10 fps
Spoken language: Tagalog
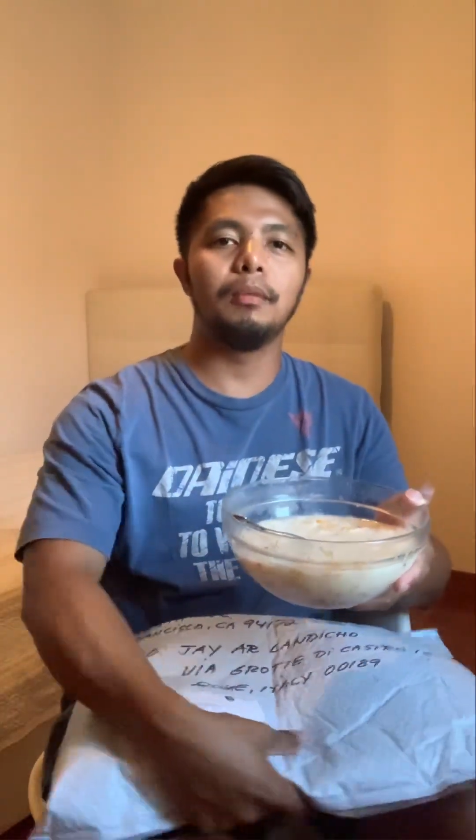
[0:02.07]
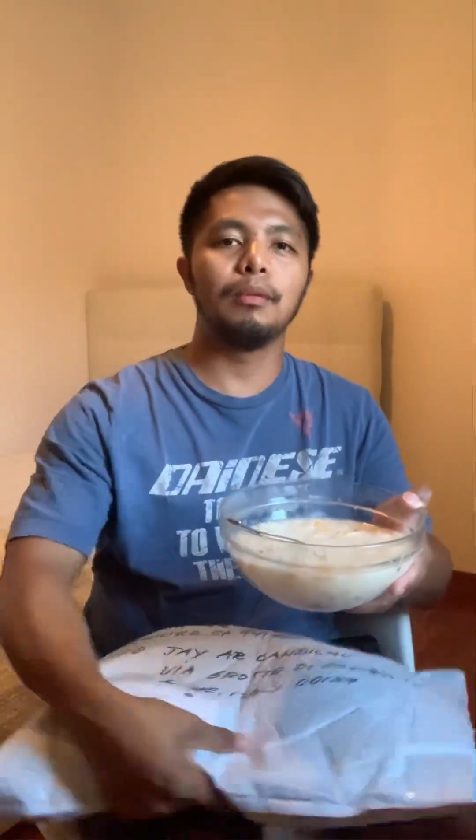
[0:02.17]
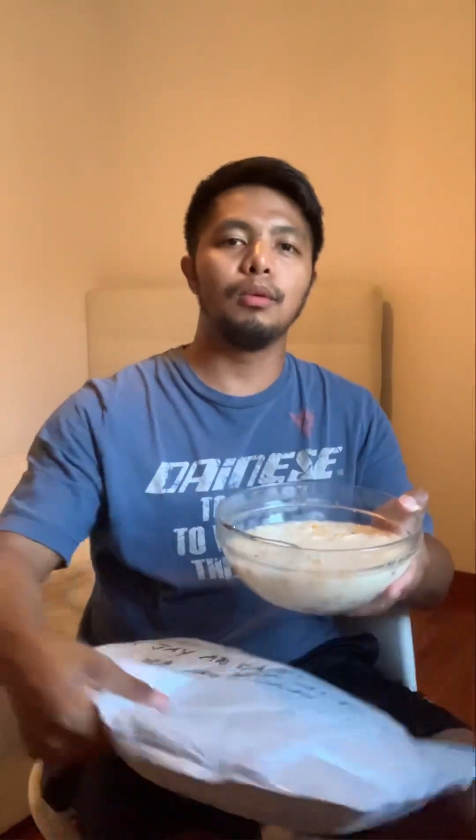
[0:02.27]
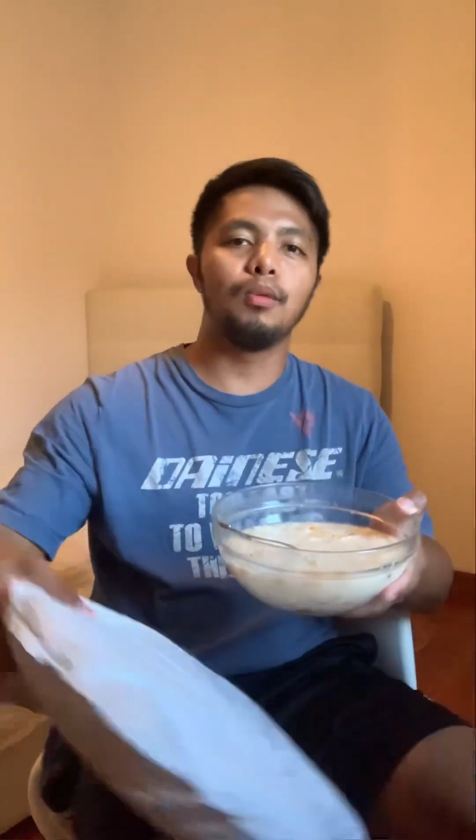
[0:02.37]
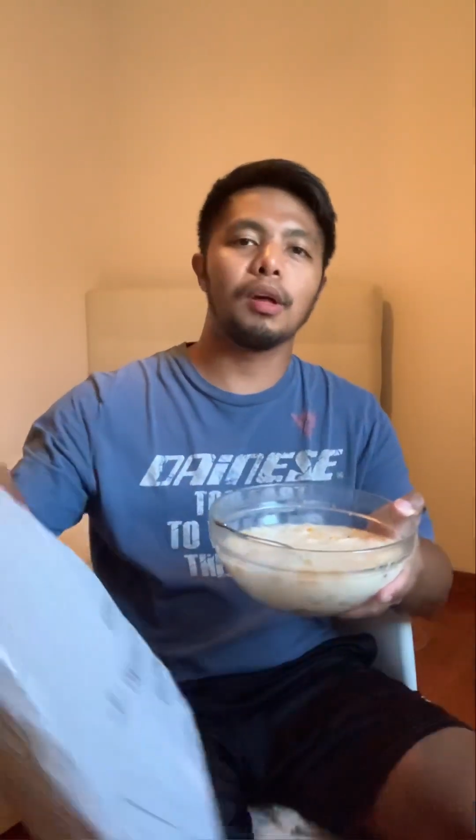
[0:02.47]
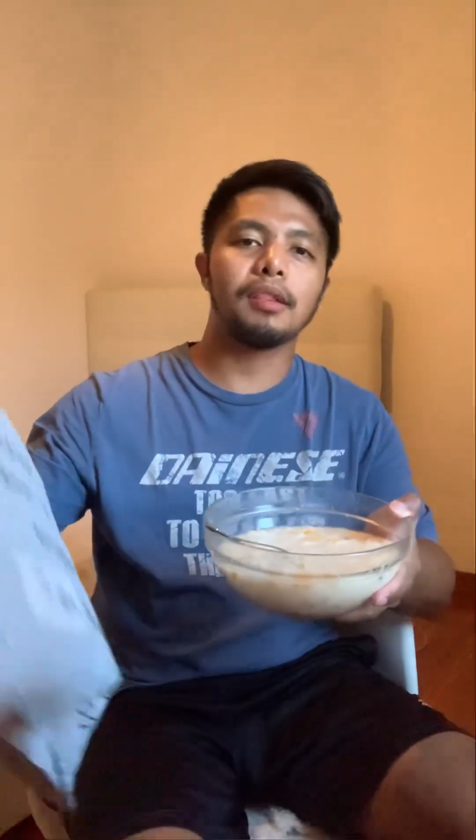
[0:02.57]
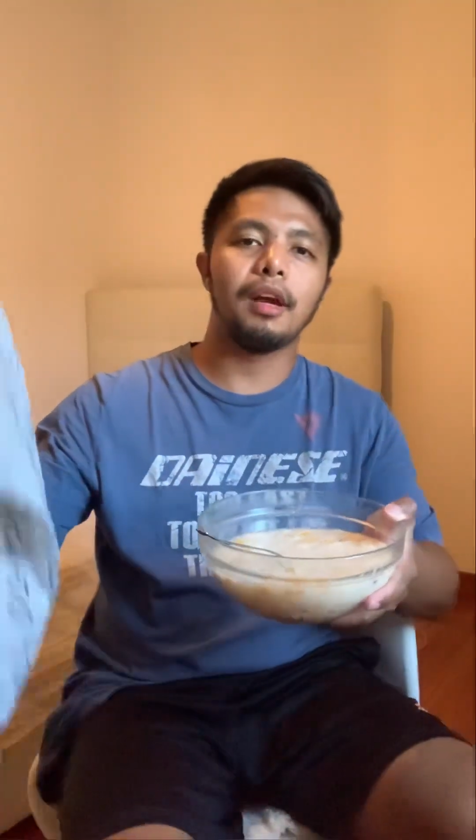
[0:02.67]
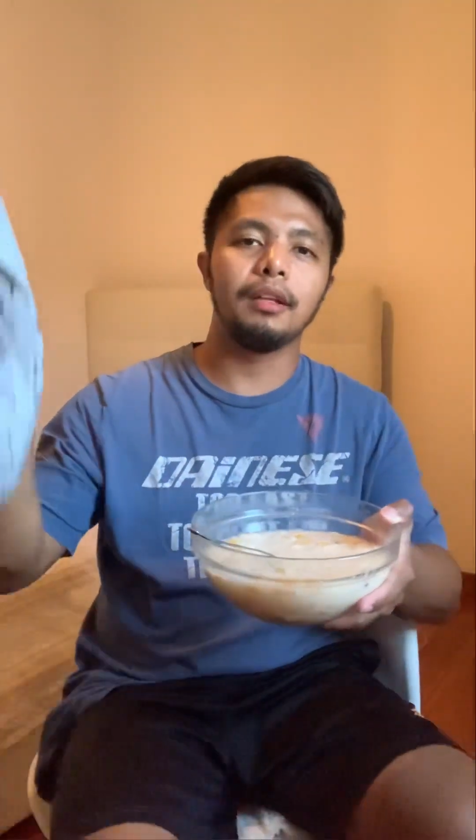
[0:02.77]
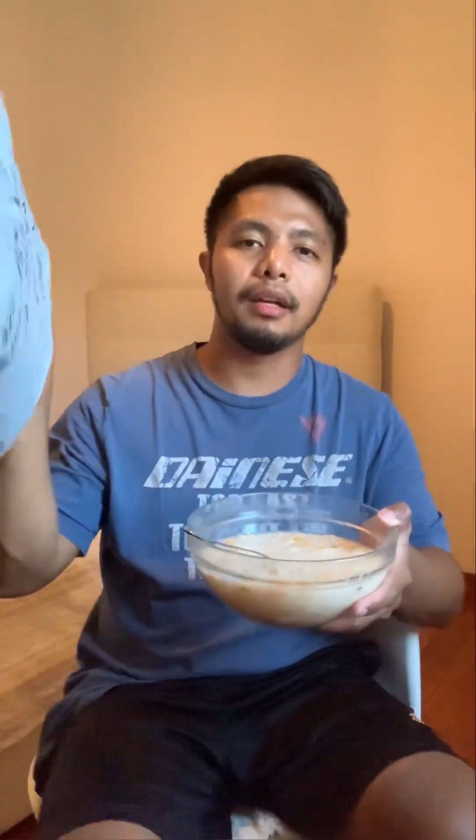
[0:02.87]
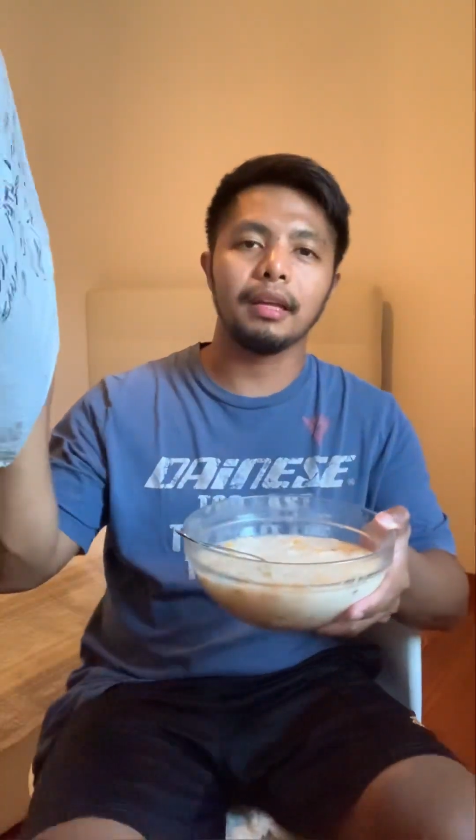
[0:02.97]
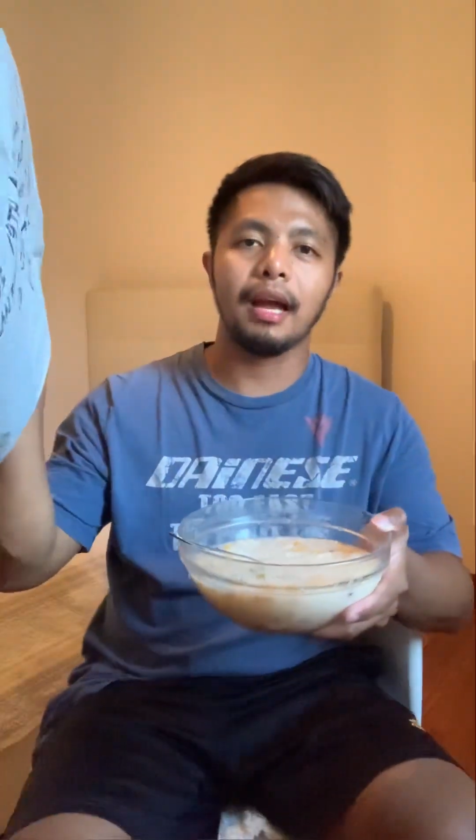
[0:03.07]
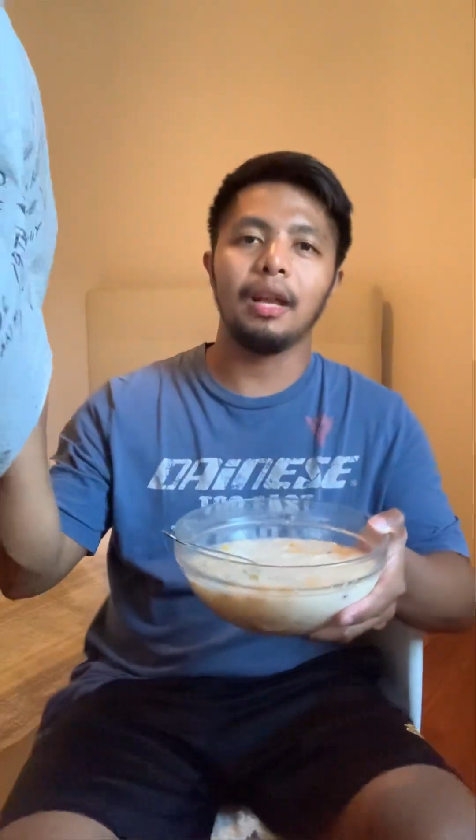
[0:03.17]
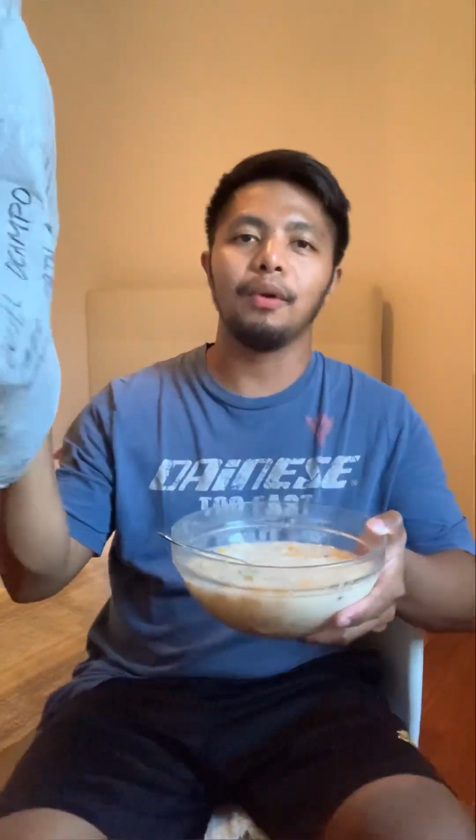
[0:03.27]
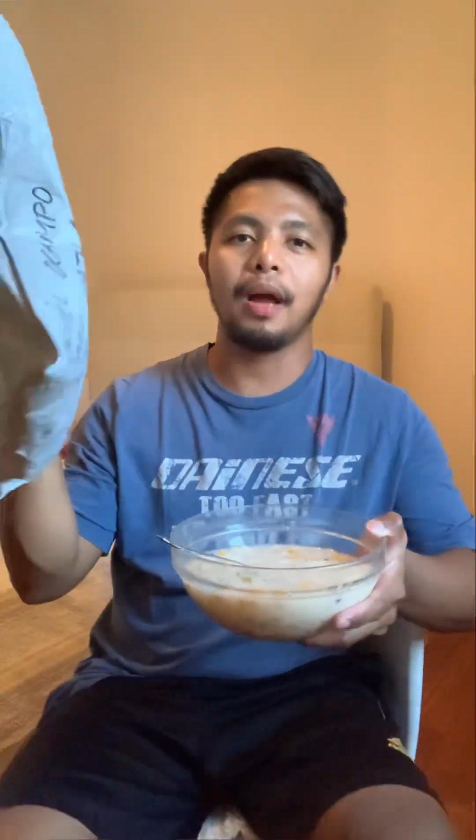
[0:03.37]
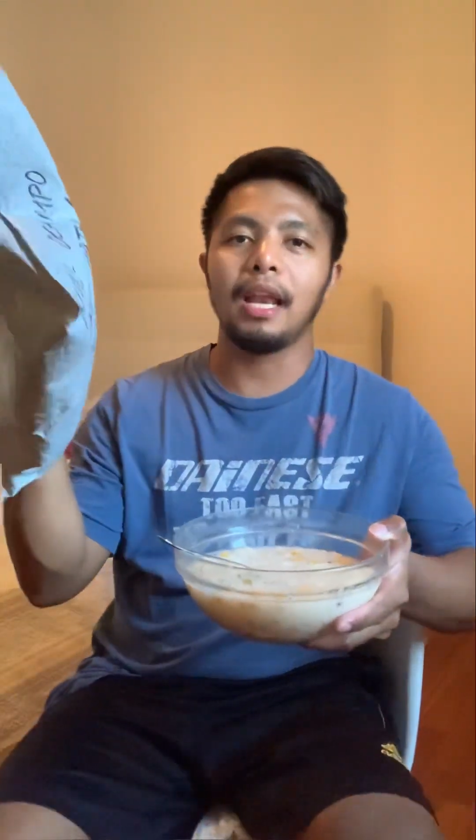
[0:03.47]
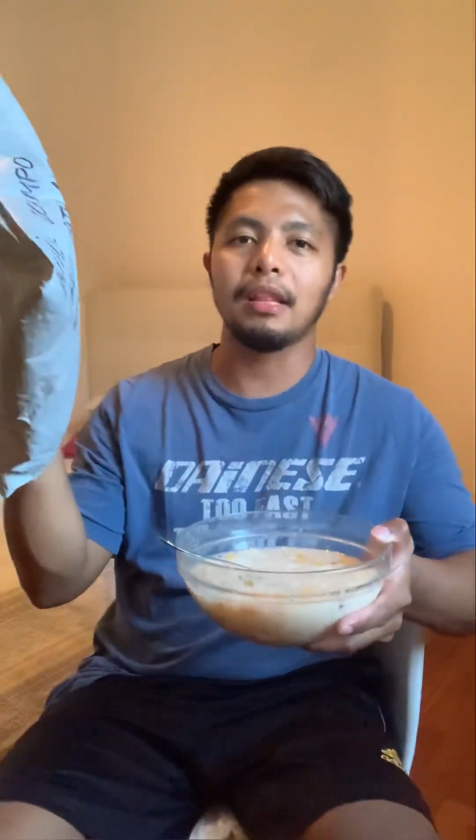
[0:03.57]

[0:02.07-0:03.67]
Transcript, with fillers: magbubukas tayo ng regalo galing